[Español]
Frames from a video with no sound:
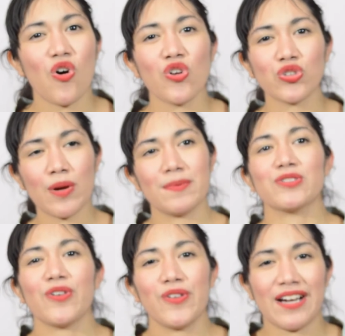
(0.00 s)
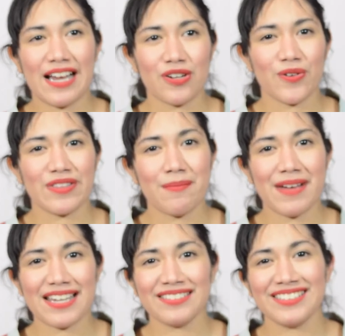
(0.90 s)
otro episodio de Harry on
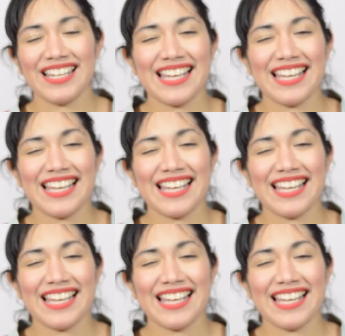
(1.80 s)
Demand